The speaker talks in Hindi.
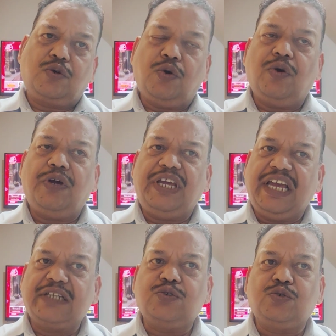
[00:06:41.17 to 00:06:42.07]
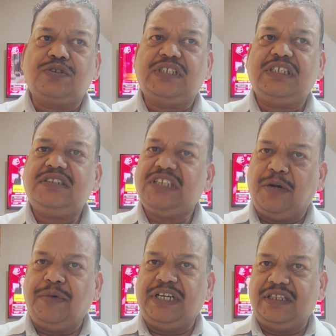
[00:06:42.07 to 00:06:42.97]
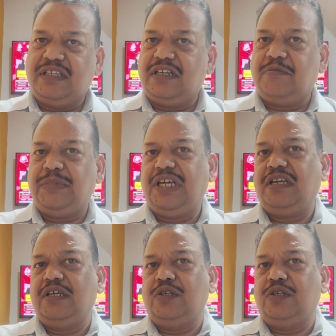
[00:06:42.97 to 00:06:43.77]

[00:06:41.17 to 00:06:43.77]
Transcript: को 1 जून से सामान्य दर में